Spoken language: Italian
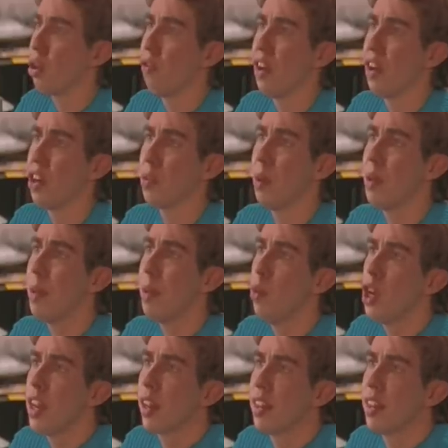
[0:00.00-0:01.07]
ma io divento
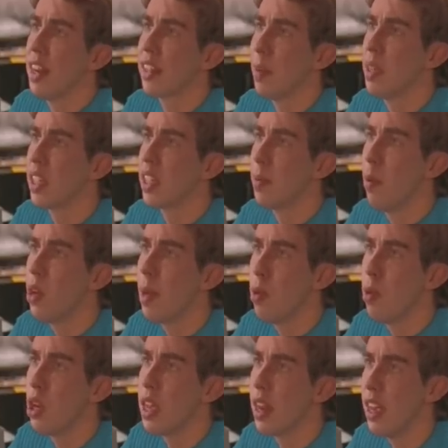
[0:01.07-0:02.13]
pazzo, Franco. Sto per morire